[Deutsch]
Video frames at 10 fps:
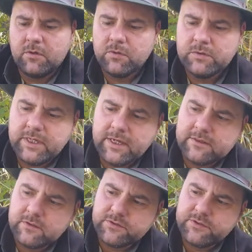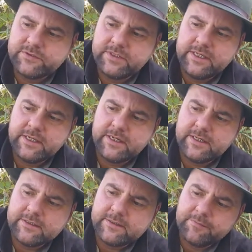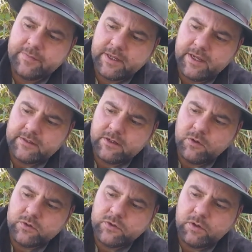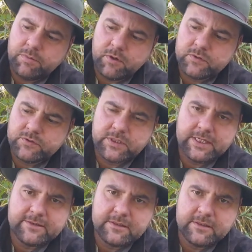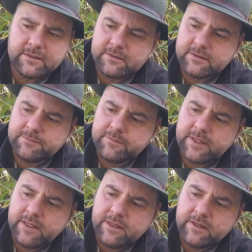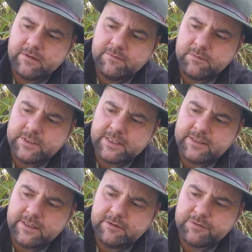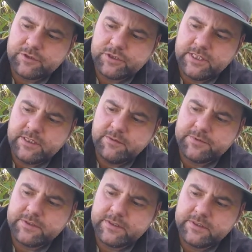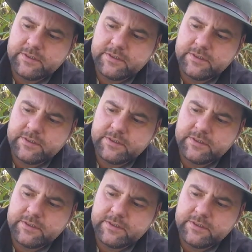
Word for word: Und er hat noch zur Sicherheit einen Rotorblock, so nennt sich das. Wenn man den hier verschiebt,